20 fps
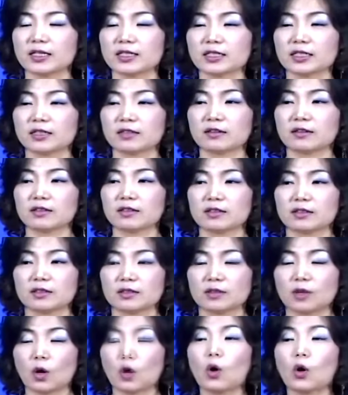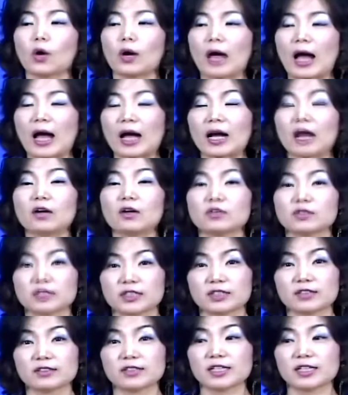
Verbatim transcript: 이제 그런 더 가까운 그런